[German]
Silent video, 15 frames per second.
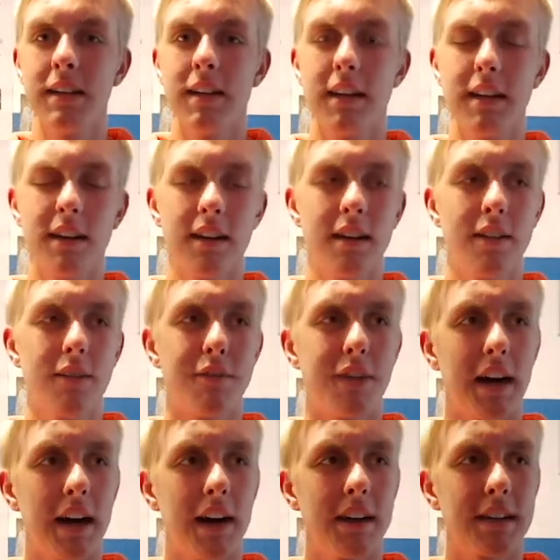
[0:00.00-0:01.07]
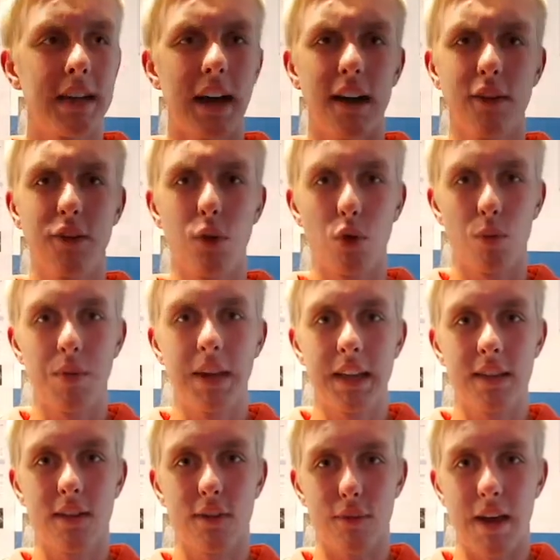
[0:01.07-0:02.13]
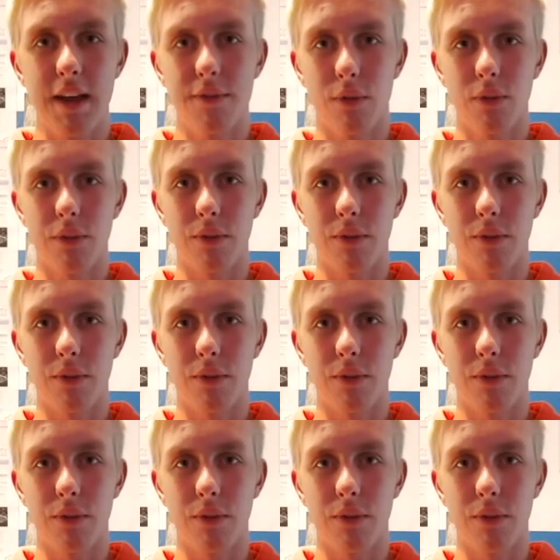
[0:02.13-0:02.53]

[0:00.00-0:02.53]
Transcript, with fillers: äh, war Jahresrückblick 2 von